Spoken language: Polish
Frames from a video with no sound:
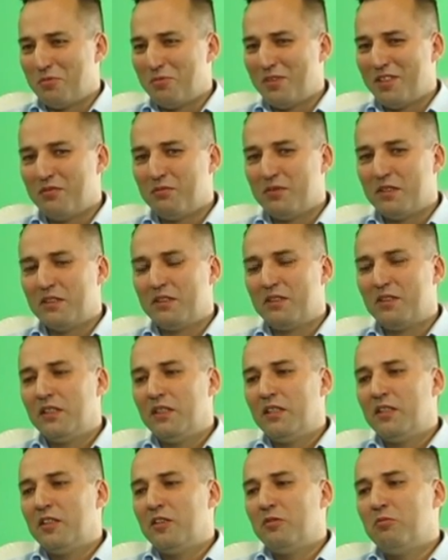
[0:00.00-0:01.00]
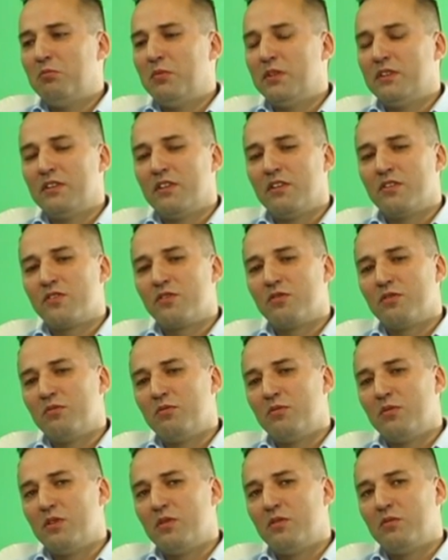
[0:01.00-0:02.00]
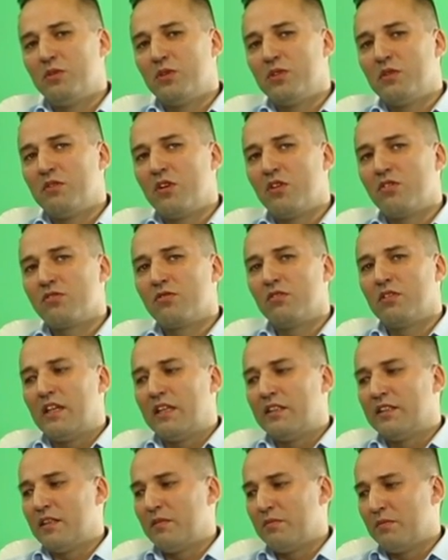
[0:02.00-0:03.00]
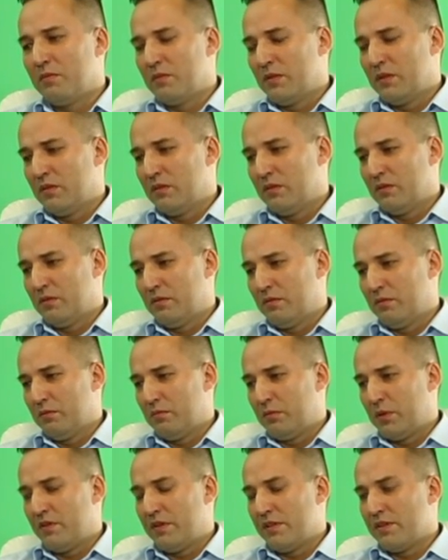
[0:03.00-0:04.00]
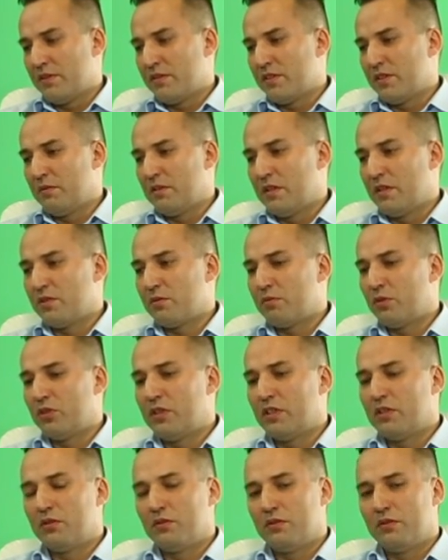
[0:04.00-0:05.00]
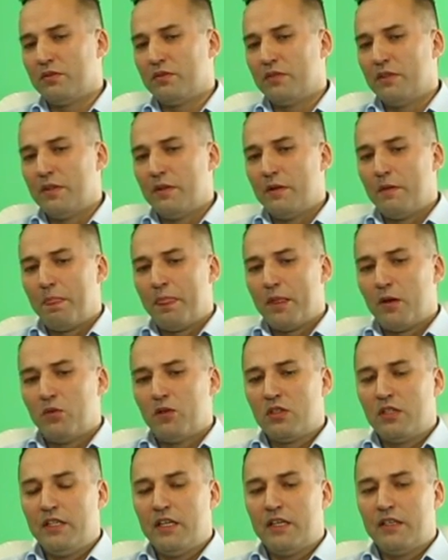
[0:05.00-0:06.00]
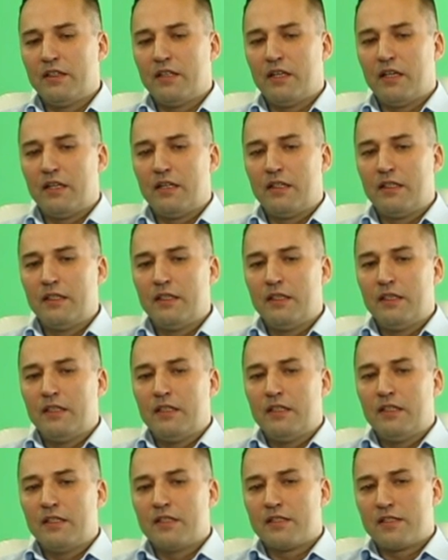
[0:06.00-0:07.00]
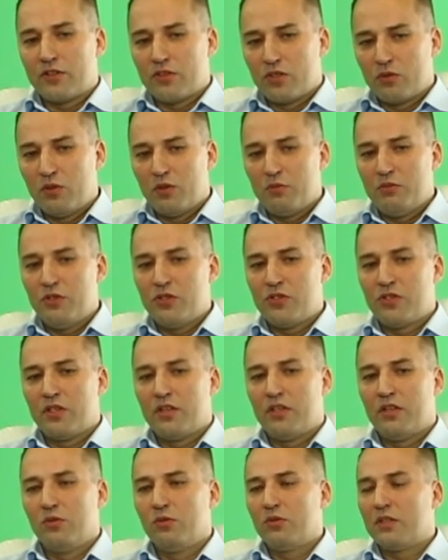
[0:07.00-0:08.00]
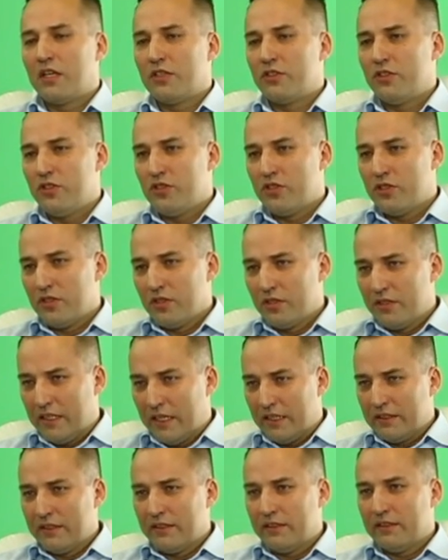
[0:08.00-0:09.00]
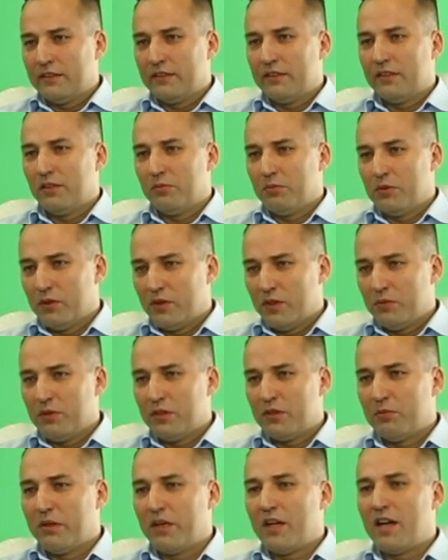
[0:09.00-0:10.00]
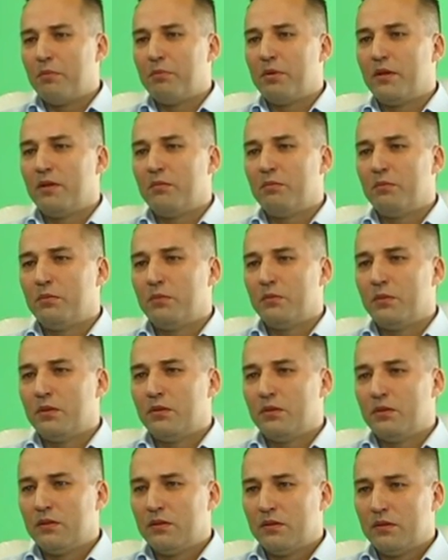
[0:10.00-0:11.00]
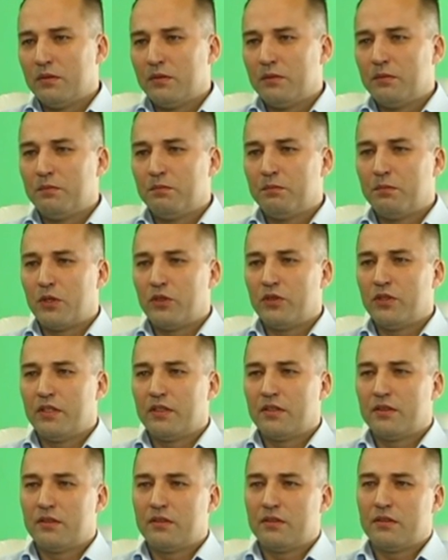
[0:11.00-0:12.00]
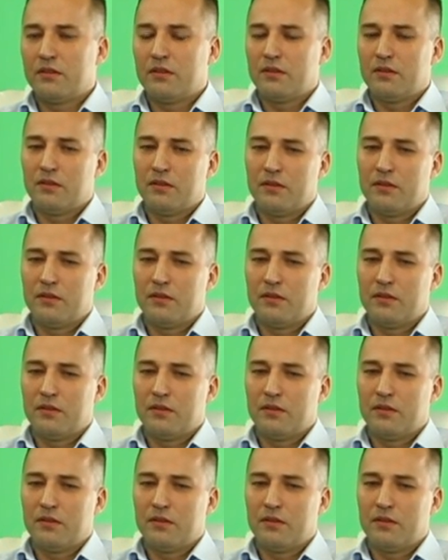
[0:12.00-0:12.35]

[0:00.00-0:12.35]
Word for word: problemy. Będąc młodym konsultantem prowadzącym jeden z projektów u klienta, zdarzyło mi się utracić dane. Nie objąłem ich backupem. Projekt